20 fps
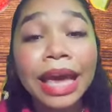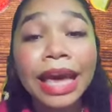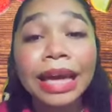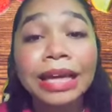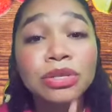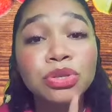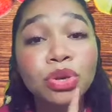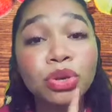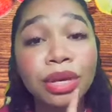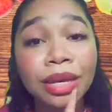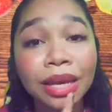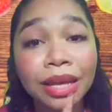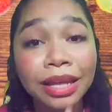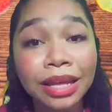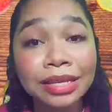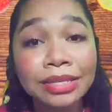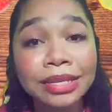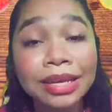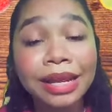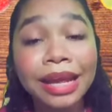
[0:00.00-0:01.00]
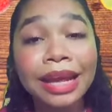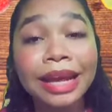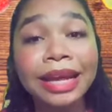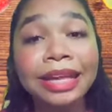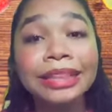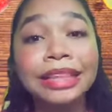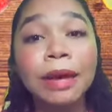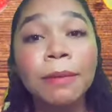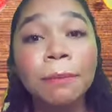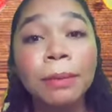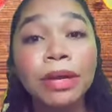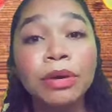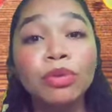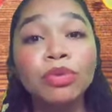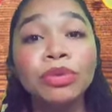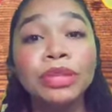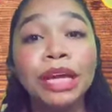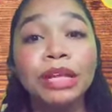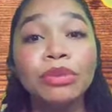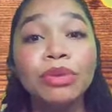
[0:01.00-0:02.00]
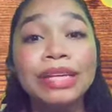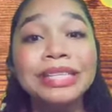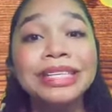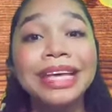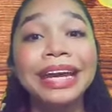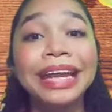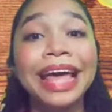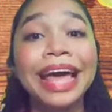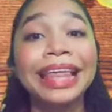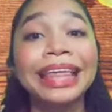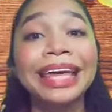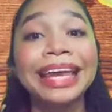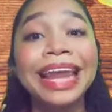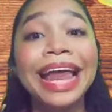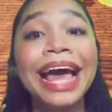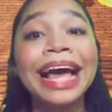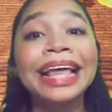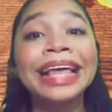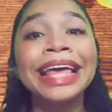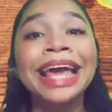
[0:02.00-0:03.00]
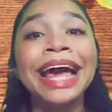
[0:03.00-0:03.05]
eso quiere decir que les están preguntando acerca de la